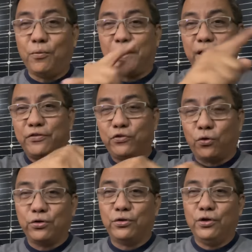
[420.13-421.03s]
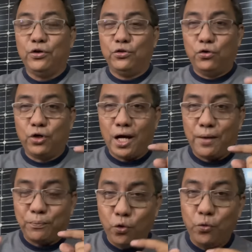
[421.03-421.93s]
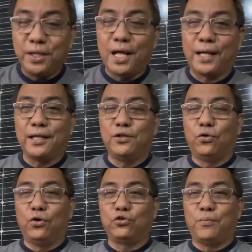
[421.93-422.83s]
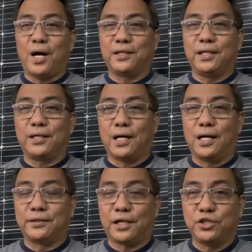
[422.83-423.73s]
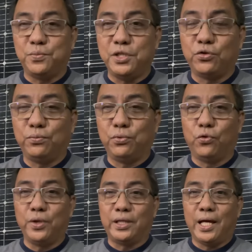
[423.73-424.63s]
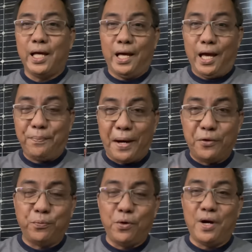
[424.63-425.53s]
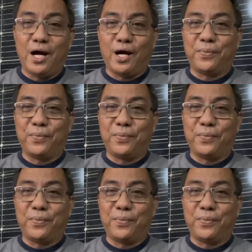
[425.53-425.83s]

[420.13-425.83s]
operation nung uh, fluid natin, ng automatic uh, transmission fluid. Eh paano po mga